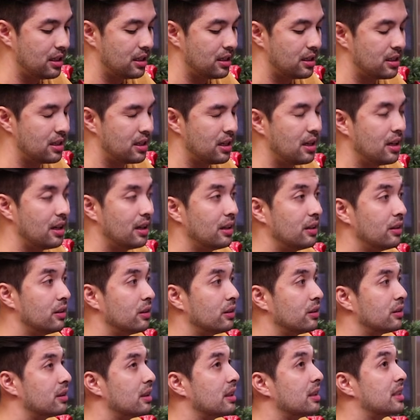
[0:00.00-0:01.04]
Sa
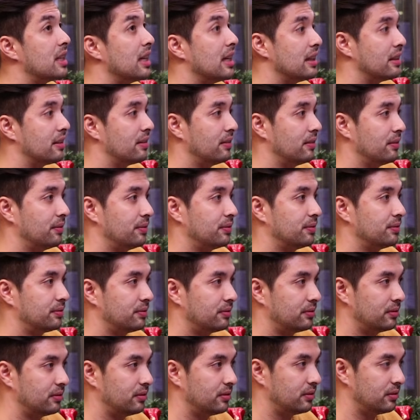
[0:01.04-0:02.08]
ano, sa set.
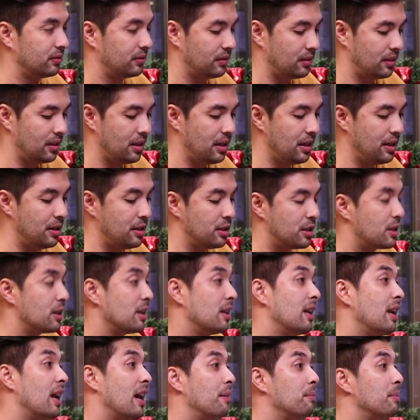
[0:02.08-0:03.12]
Sa set. Ay,
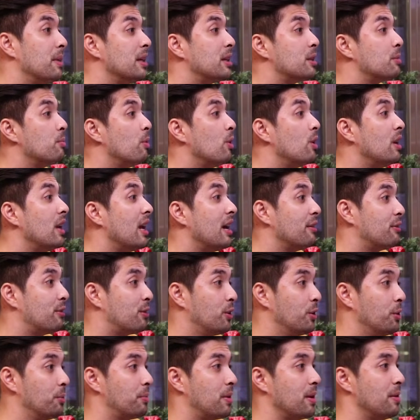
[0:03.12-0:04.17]
may small life
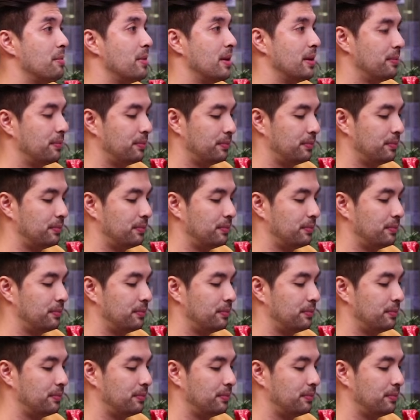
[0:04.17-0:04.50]
group kami.